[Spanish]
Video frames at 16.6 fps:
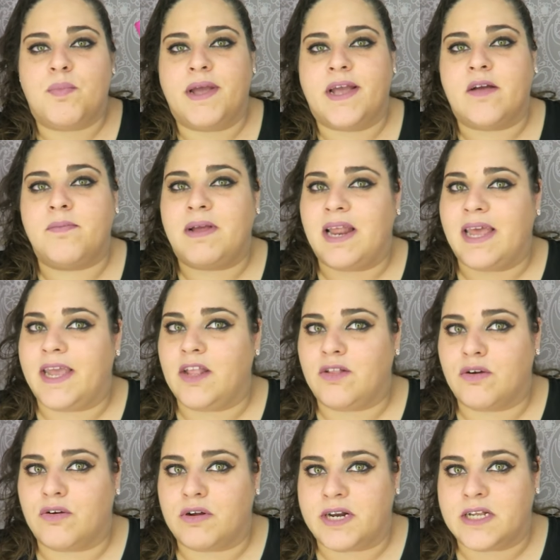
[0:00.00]
pues me la
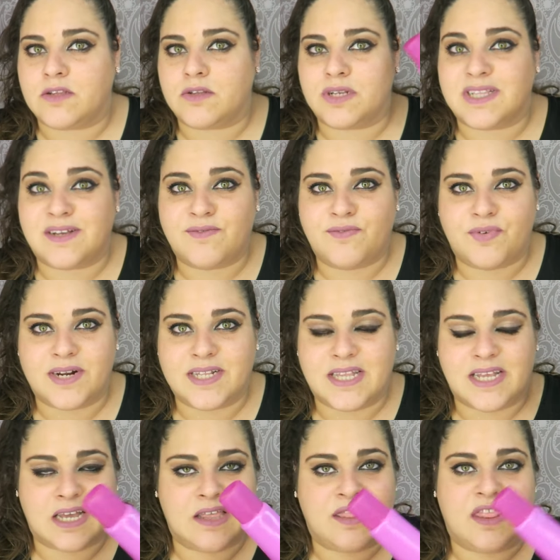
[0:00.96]
quito con esto, es tan
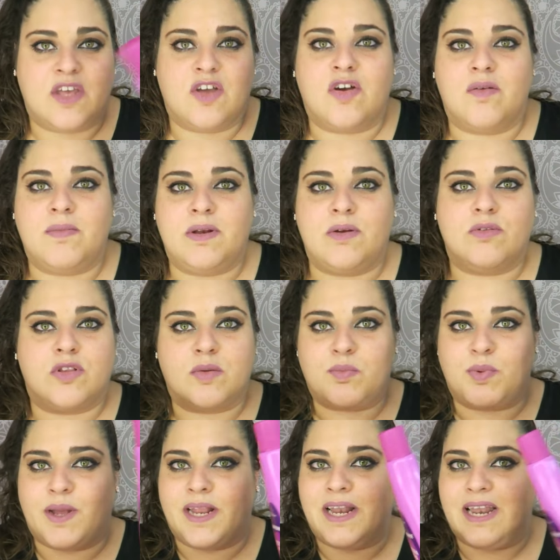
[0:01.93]
fuerte que en 5 minutos
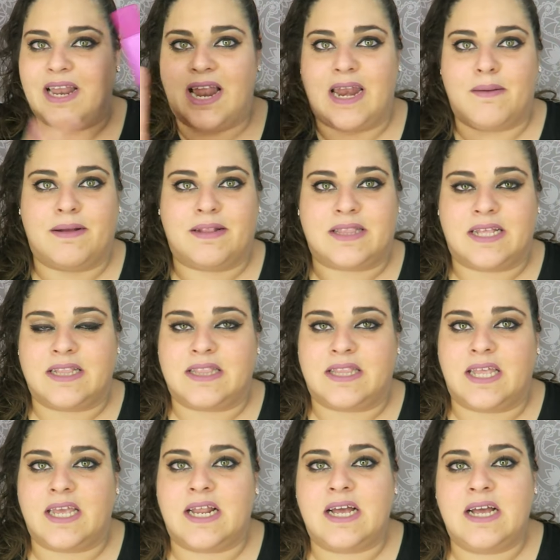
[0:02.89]
pues la levanta
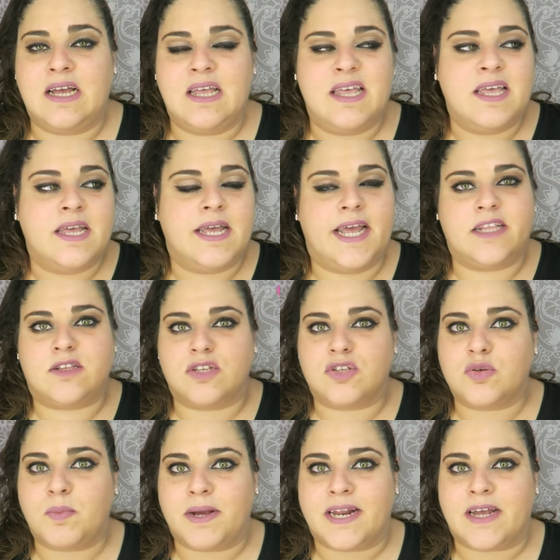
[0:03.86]
entera este
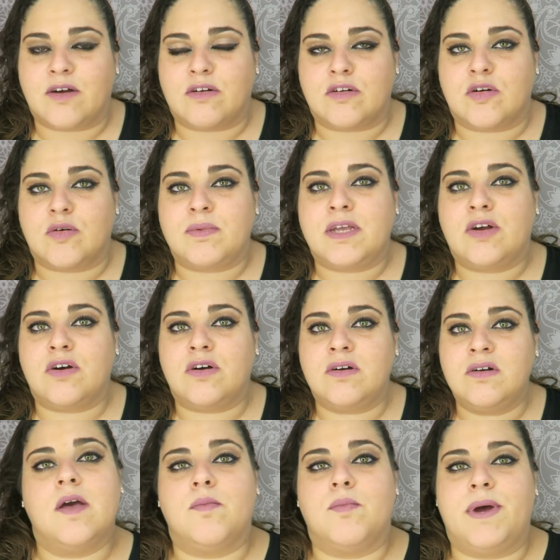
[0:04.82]
es súper
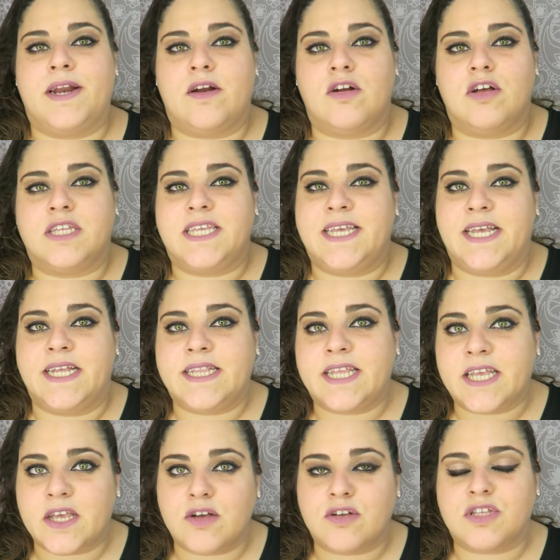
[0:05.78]
económico Bueno, lo
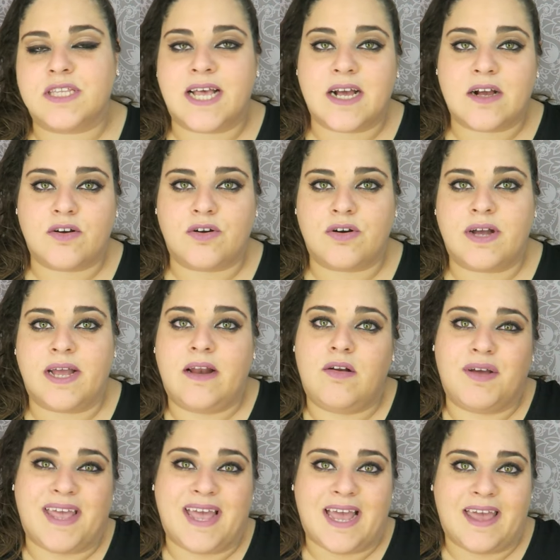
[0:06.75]
siguiente que os saco es
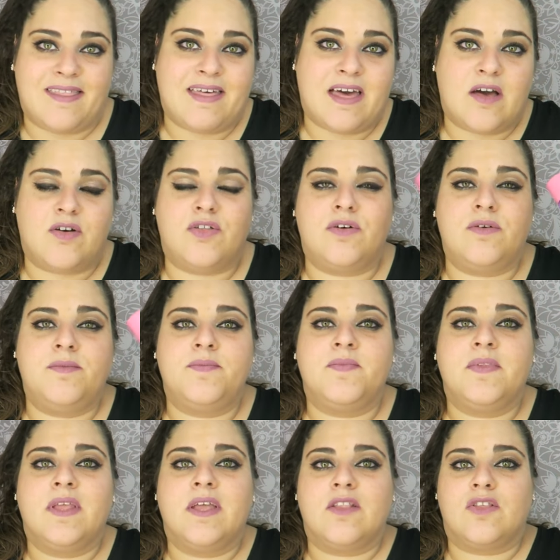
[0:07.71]
lo que ha quedado
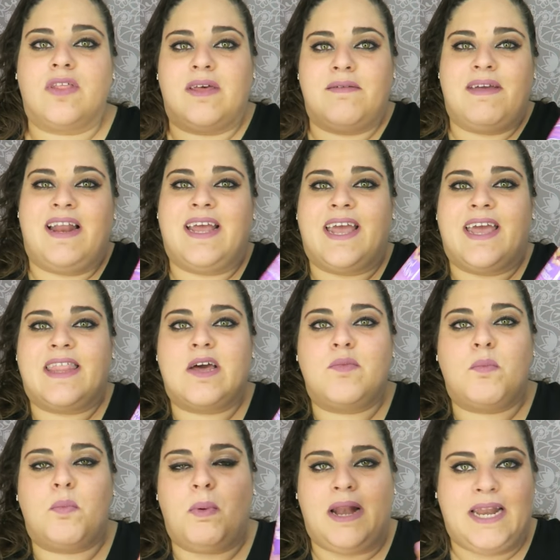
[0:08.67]
Todavía le queda
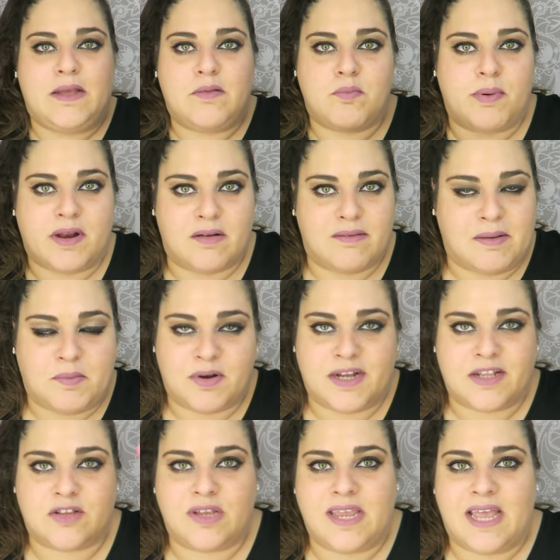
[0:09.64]
un pelín, pero vamos,
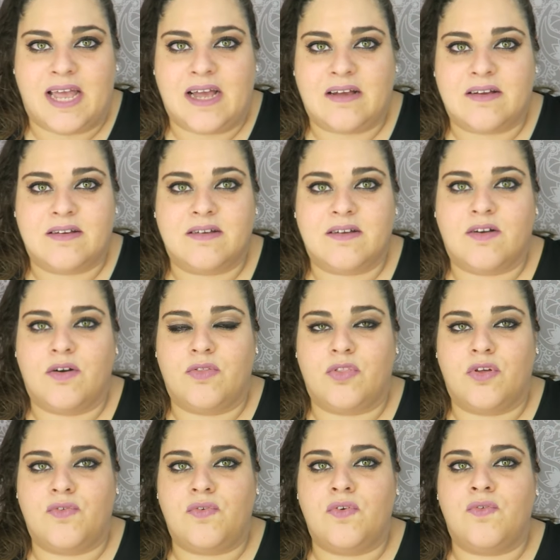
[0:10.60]
que esto ya
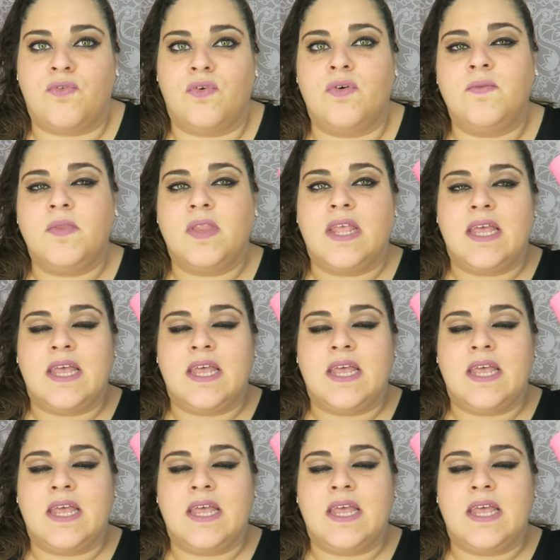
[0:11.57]
con dos fluf